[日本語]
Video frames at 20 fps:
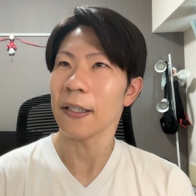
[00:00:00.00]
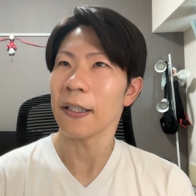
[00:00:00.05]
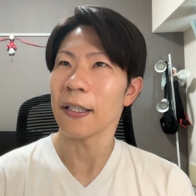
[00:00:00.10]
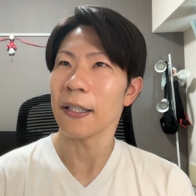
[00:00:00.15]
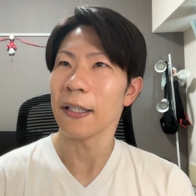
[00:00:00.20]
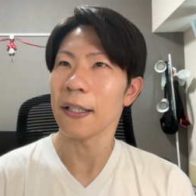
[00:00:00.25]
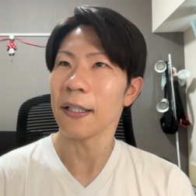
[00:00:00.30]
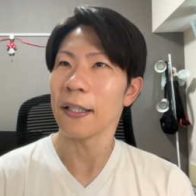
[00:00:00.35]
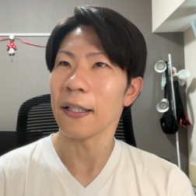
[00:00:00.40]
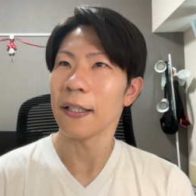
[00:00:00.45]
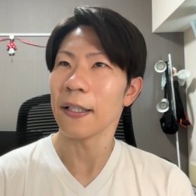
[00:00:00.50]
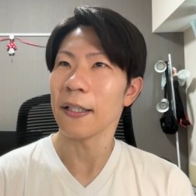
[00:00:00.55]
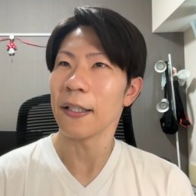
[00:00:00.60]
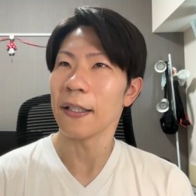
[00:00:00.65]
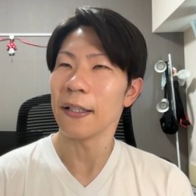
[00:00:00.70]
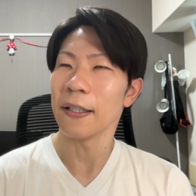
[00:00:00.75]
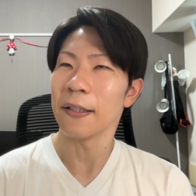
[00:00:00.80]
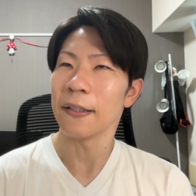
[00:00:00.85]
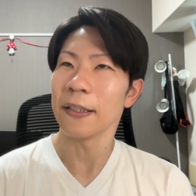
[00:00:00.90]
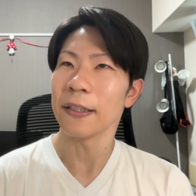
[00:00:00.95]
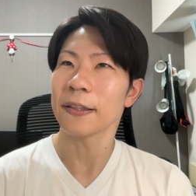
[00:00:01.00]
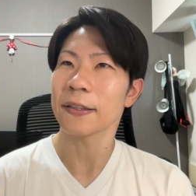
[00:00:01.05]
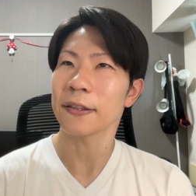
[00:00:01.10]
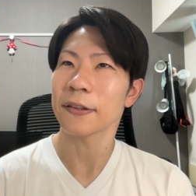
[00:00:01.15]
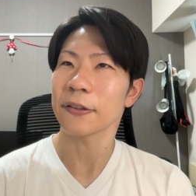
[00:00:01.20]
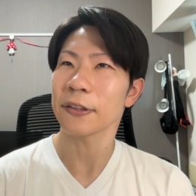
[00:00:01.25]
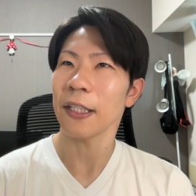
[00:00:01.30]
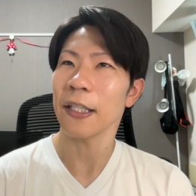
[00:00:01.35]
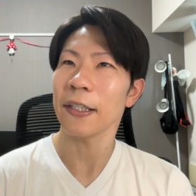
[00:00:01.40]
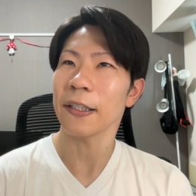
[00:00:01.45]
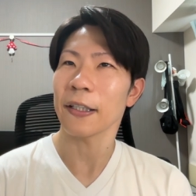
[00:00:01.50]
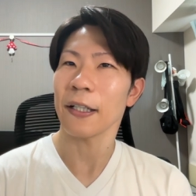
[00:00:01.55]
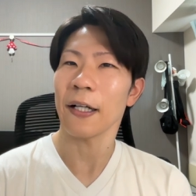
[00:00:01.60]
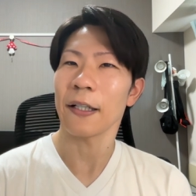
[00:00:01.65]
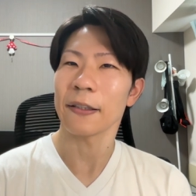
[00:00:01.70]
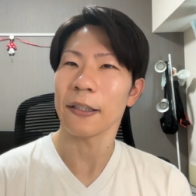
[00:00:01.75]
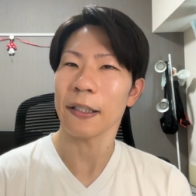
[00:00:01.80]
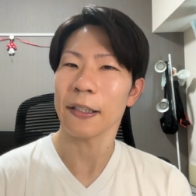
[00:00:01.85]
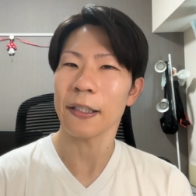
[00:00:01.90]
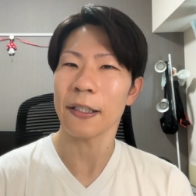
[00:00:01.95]
えー、
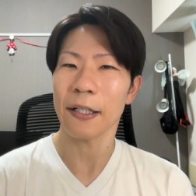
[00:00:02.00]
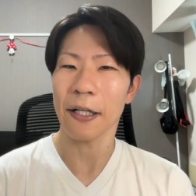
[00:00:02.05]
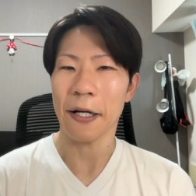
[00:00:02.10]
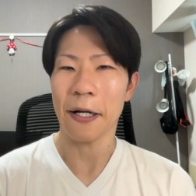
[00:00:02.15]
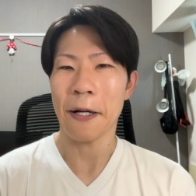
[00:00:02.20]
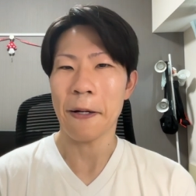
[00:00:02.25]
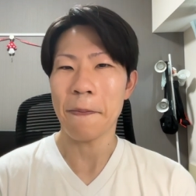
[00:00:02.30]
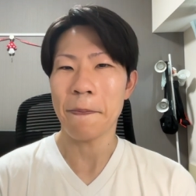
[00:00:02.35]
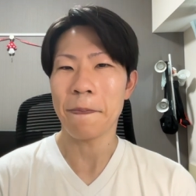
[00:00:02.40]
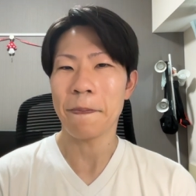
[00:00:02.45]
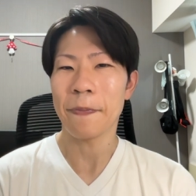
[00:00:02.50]
リスクテイカーだけが